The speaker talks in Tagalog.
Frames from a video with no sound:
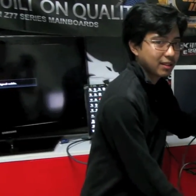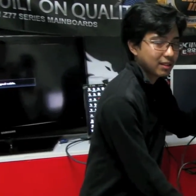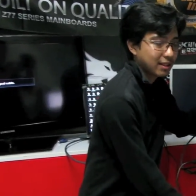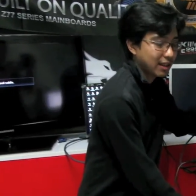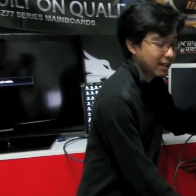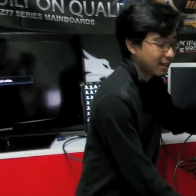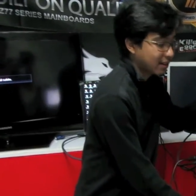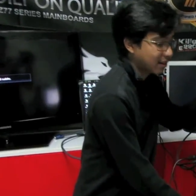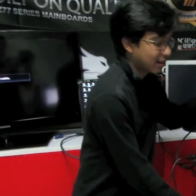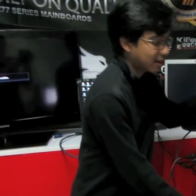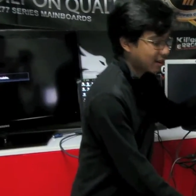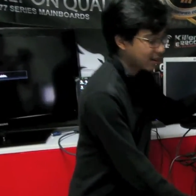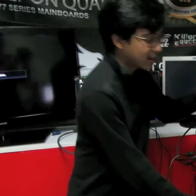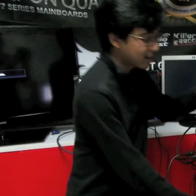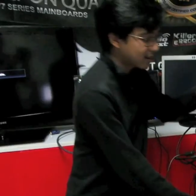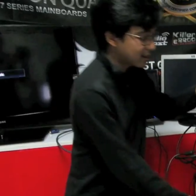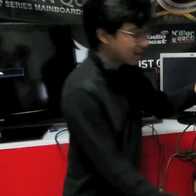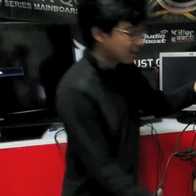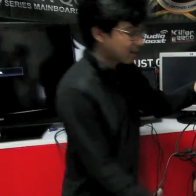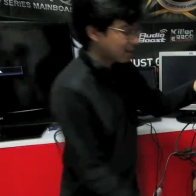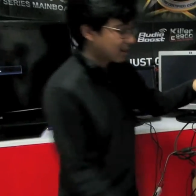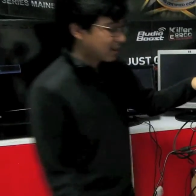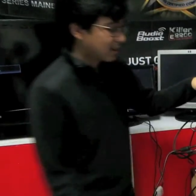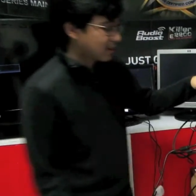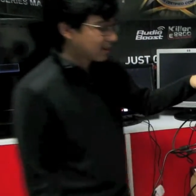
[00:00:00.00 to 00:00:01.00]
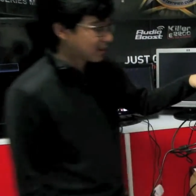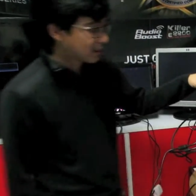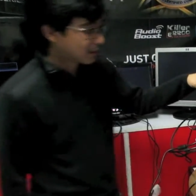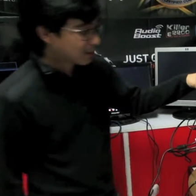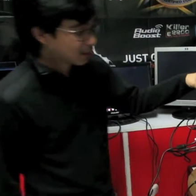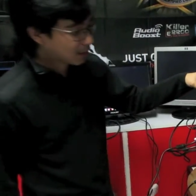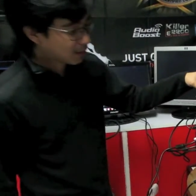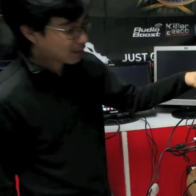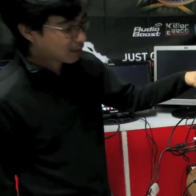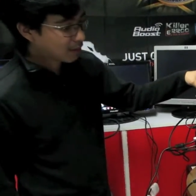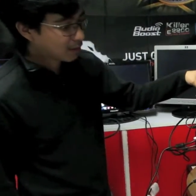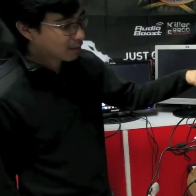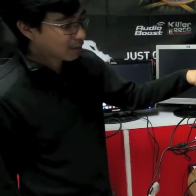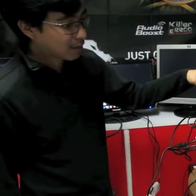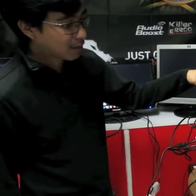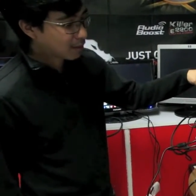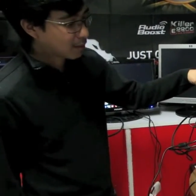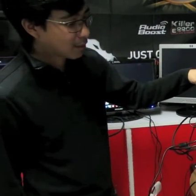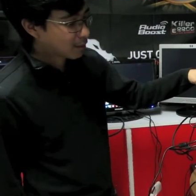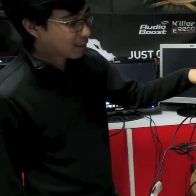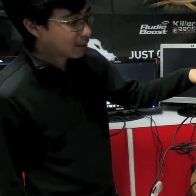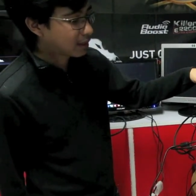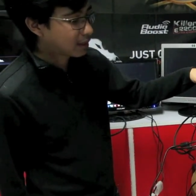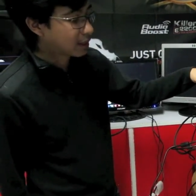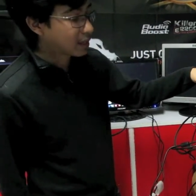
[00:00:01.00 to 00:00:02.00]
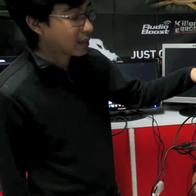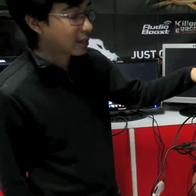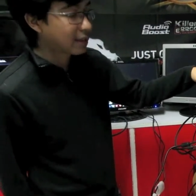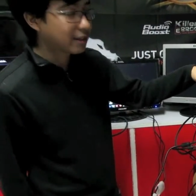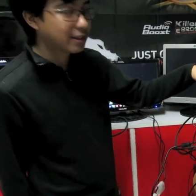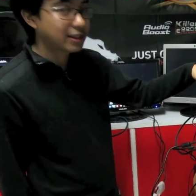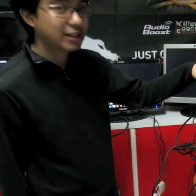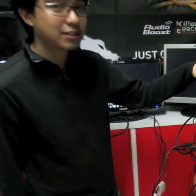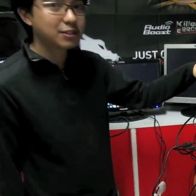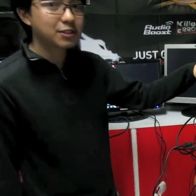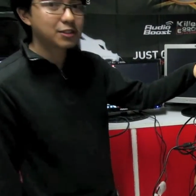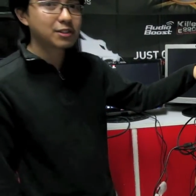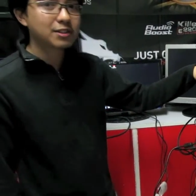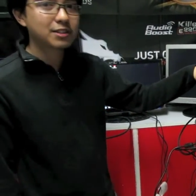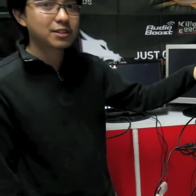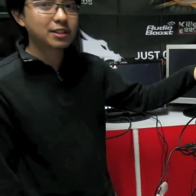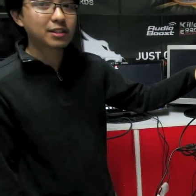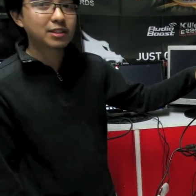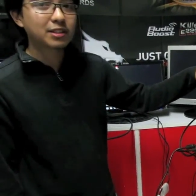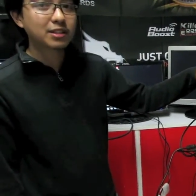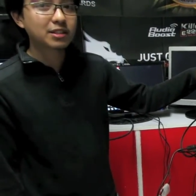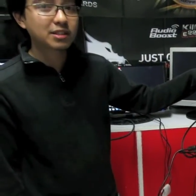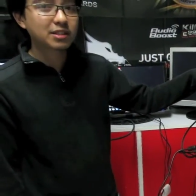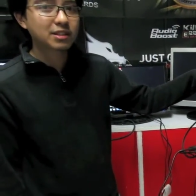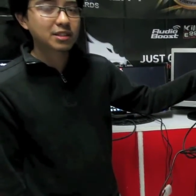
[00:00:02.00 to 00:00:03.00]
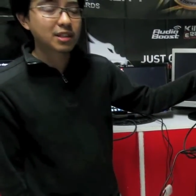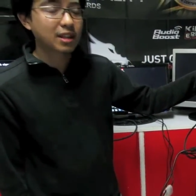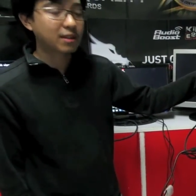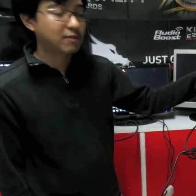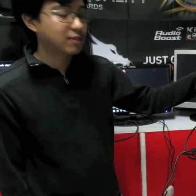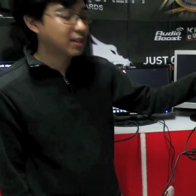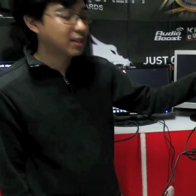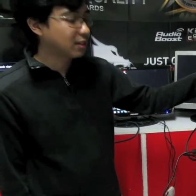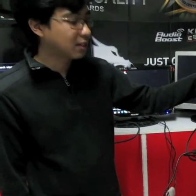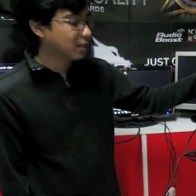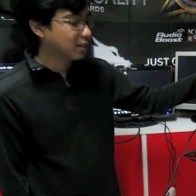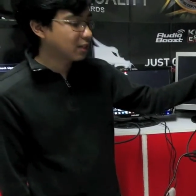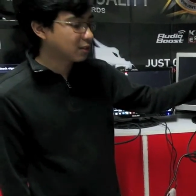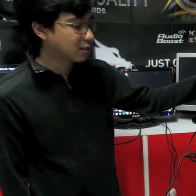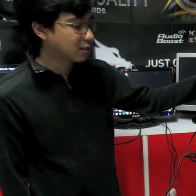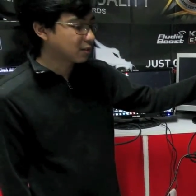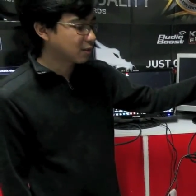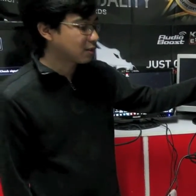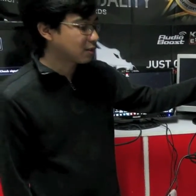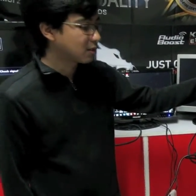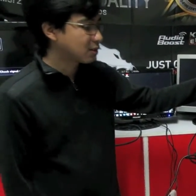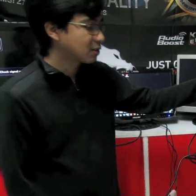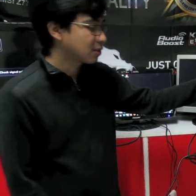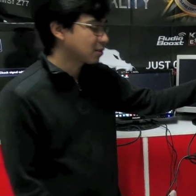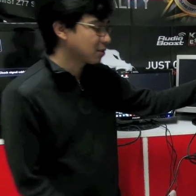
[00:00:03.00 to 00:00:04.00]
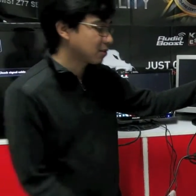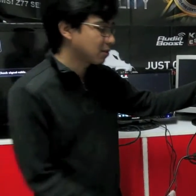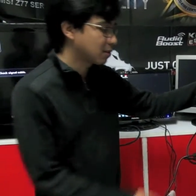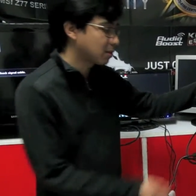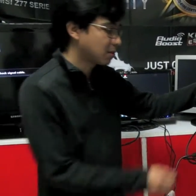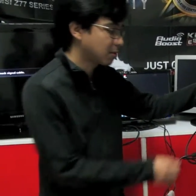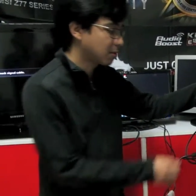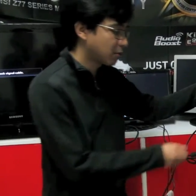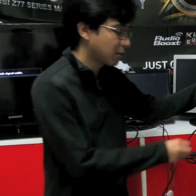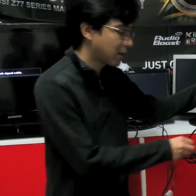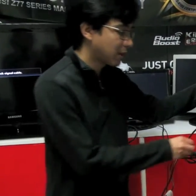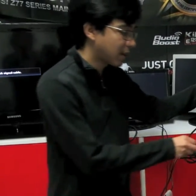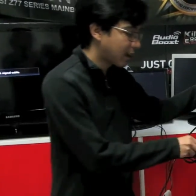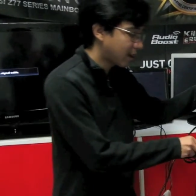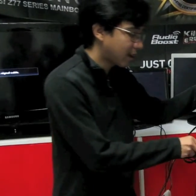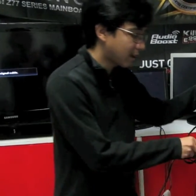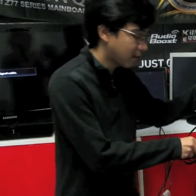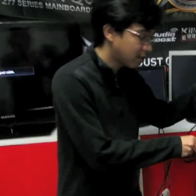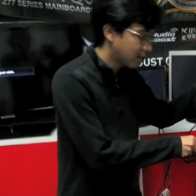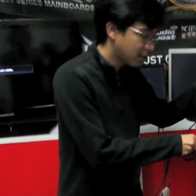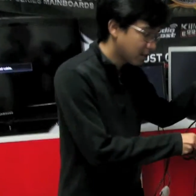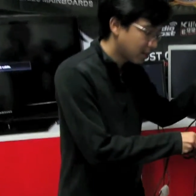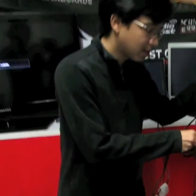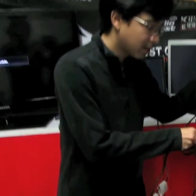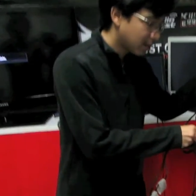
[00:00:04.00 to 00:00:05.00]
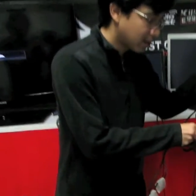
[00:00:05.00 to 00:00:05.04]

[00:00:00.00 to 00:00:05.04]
TechR. So, naka Radeon 6670 ito. So, we have